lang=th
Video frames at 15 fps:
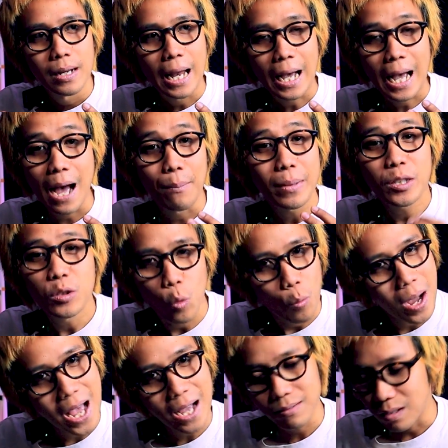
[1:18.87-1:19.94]
ราคาไม่สูง
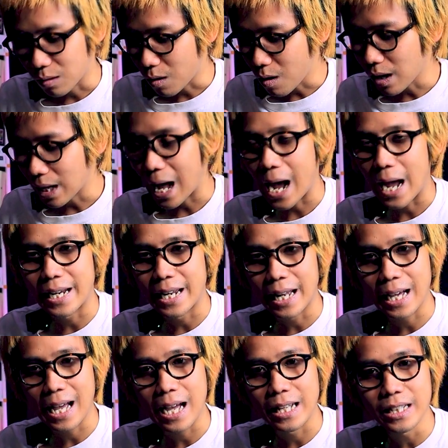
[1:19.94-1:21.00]
มากแล้วก็ขายใน
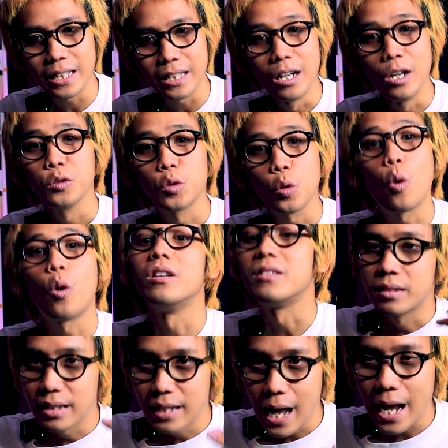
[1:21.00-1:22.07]
ราคาที่ทุกคน
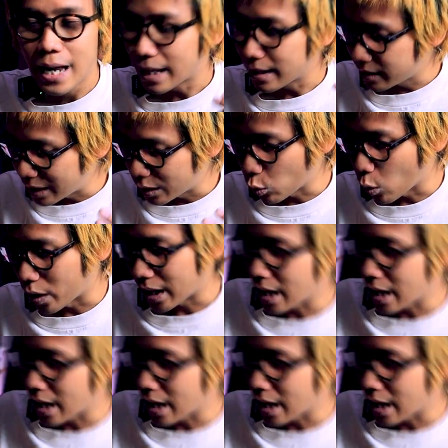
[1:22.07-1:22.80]
ซื้อง่ายและสีสวย